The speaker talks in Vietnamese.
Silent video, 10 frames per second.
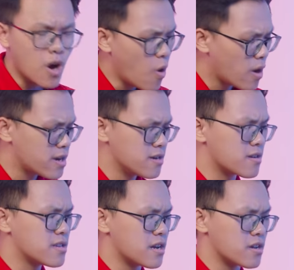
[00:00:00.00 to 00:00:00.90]
cơ hội được
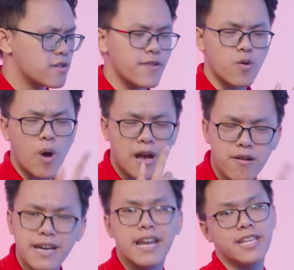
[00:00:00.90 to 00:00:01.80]
nhận được những phần quà
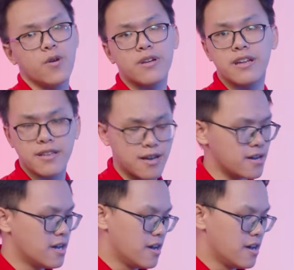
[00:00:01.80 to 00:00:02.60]
cực kỳ là nhiều này nhá